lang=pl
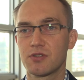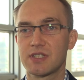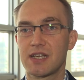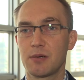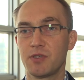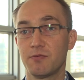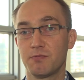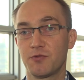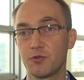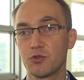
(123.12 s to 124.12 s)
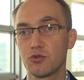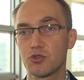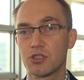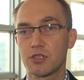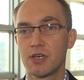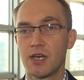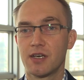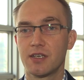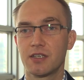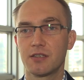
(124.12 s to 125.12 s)
rodzajami funduszy,
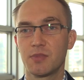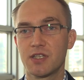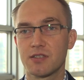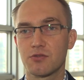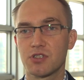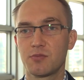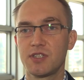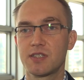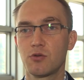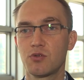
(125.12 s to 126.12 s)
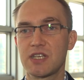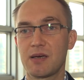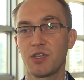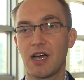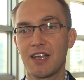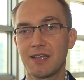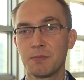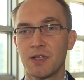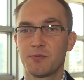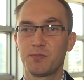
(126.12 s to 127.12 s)
e, między różnymi instytucjami, ale
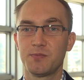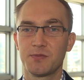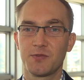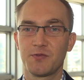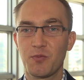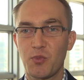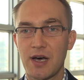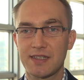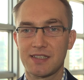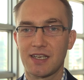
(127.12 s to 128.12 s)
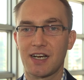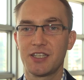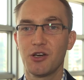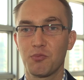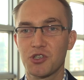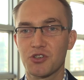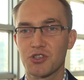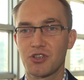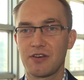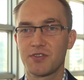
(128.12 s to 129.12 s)
mm, wypłata taka
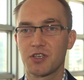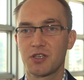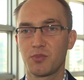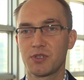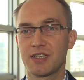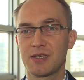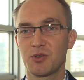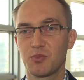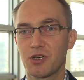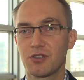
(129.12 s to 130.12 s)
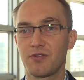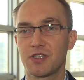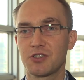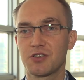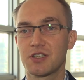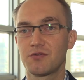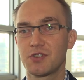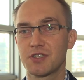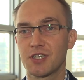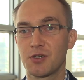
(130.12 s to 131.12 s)
nieobciążona wysokim podatkiem dopiero od
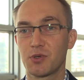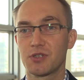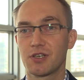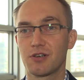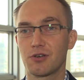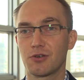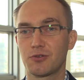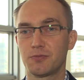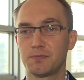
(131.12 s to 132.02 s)
2025 roku.